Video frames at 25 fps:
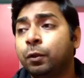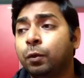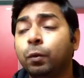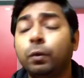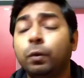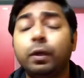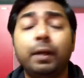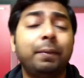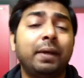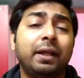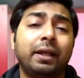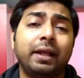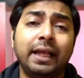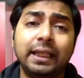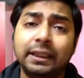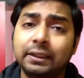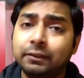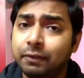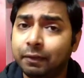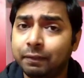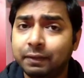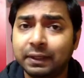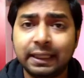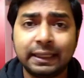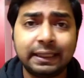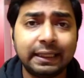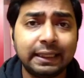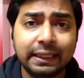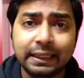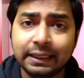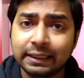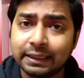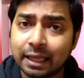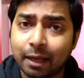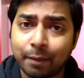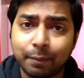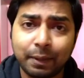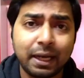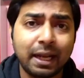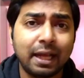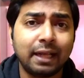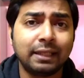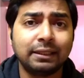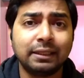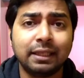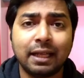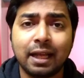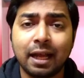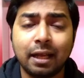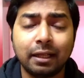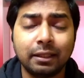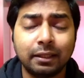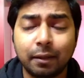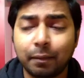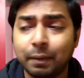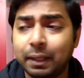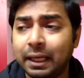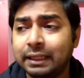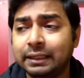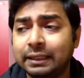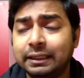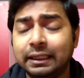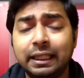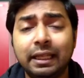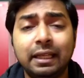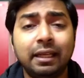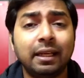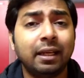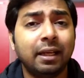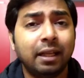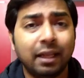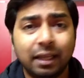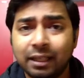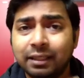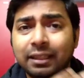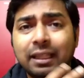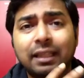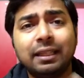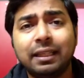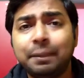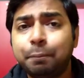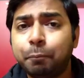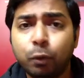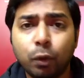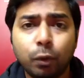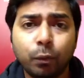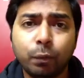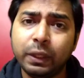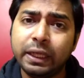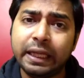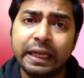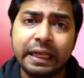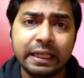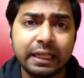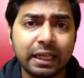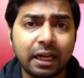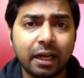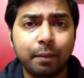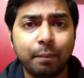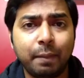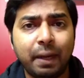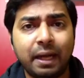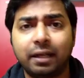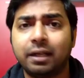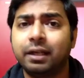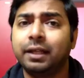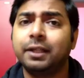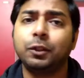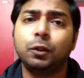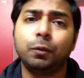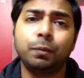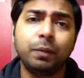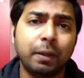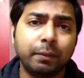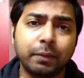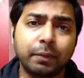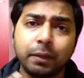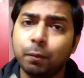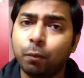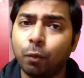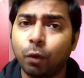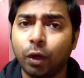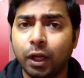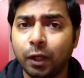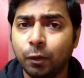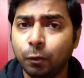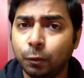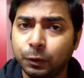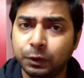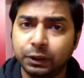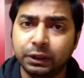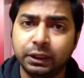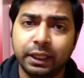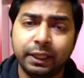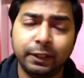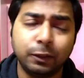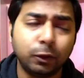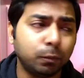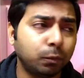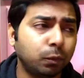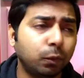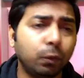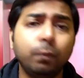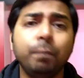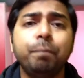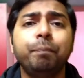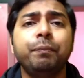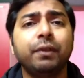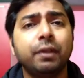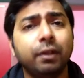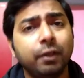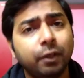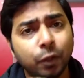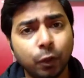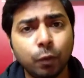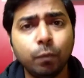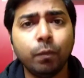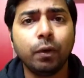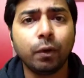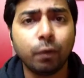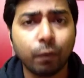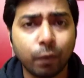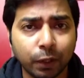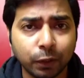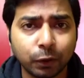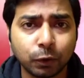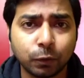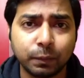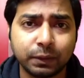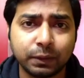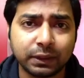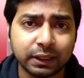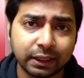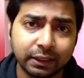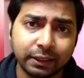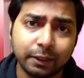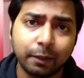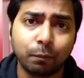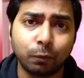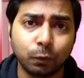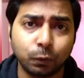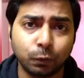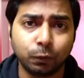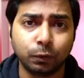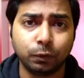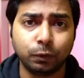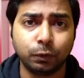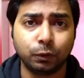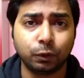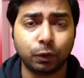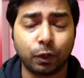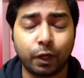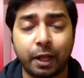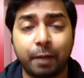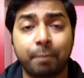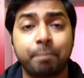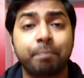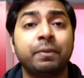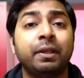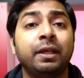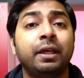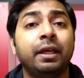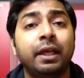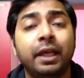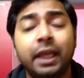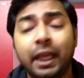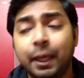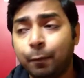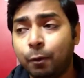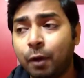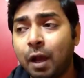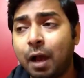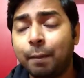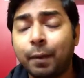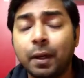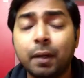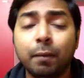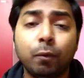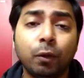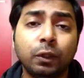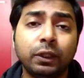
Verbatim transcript: তো এবার এস সাথে কি ঝামেলা আছে না ঝামেলা আছে তাদের পুরোপুরি ইন্টারনাল ম্যাটার এসব নিয়ে আমাদের বলাই উচিত না এসব তো রিউমারও অনেক সময় চারদিকে প্রচুর কিছু ছড়ায় এবং আমার